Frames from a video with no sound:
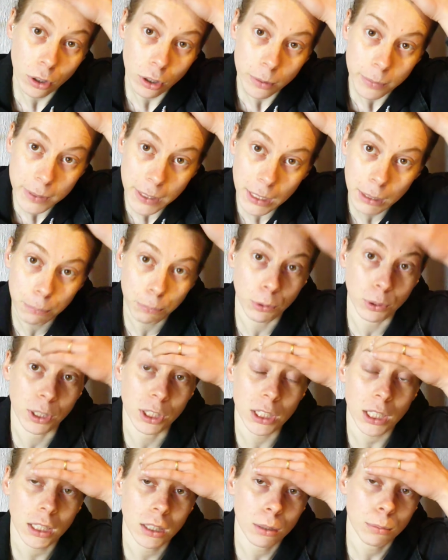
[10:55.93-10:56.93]
Comme ça, il peut
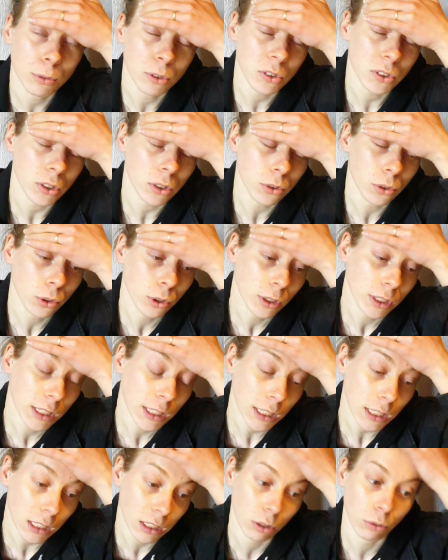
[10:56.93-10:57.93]
déjà commencer à
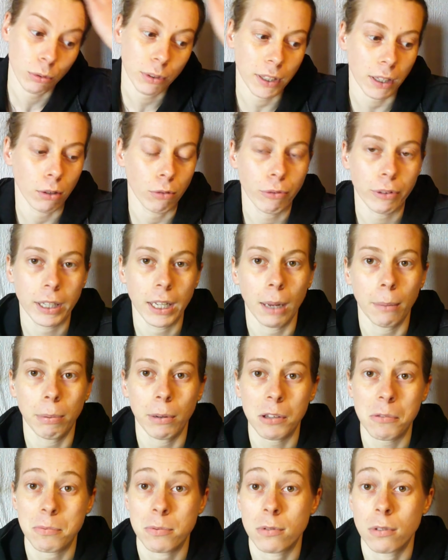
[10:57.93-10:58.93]
entretenir et lui, ça lui fait de la
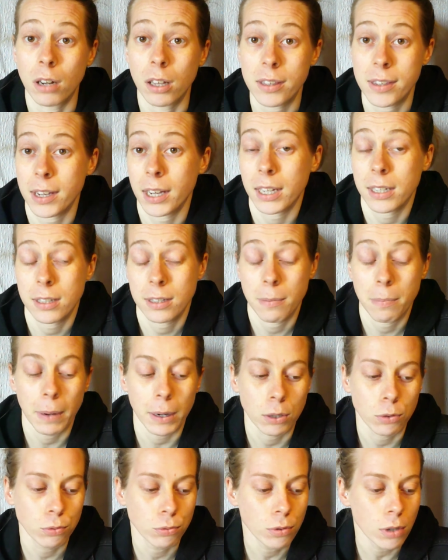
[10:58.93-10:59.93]
place parce que là, c'est vrai que c'est pas
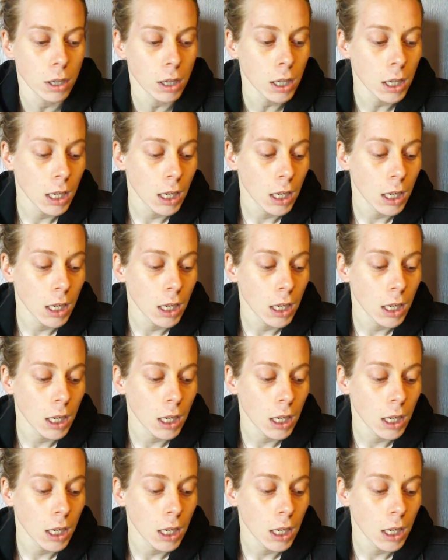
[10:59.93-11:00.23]
cool.